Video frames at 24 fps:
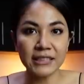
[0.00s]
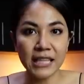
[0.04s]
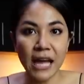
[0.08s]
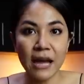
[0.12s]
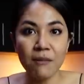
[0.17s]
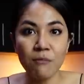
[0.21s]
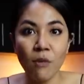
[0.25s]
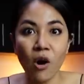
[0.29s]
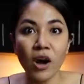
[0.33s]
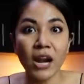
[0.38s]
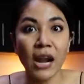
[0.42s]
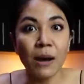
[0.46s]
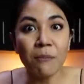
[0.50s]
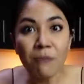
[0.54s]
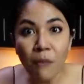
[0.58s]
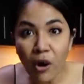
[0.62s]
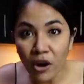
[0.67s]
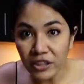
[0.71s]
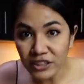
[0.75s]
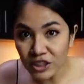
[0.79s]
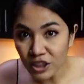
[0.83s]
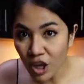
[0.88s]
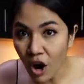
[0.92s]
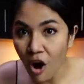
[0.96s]
ไตล์มอสและมอ
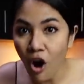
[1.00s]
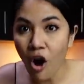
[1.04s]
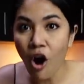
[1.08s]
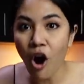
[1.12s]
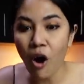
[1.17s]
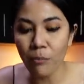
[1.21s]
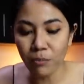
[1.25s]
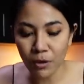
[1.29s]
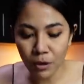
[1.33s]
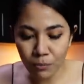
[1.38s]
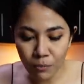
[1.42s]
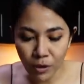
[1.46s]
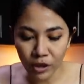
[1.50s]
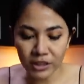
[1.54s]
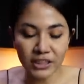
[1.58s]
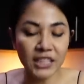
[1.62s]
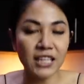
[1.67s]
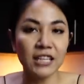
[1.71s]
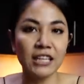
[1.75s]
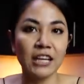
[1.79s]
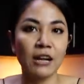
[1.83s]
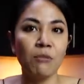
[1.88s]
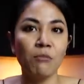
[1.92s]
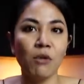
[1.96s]
สชอบและมอสกิ
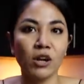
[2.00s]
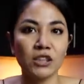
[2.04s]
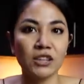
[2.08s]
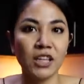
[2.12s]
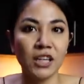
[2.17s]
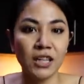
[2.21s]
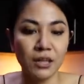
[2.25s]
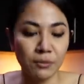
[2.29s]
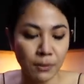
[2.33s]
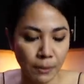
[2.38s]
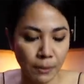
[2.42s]
นและมอสก็เลย